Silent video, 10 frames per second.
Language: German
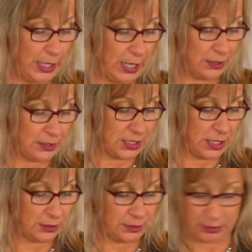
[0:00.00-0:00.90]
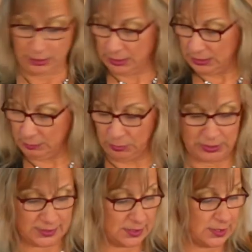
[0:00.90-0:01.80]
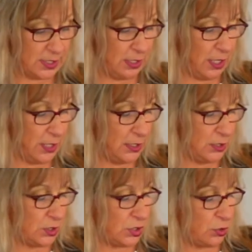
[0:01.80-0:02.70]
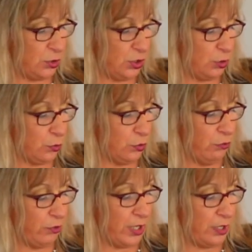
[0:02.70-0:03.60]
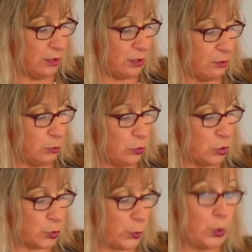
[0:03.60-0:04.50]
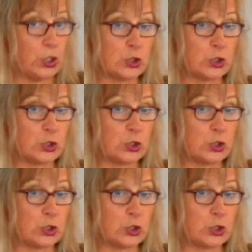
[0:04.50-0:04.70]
Alle Daten, die Minisys erreichen, sollen in unverändertem Ursprung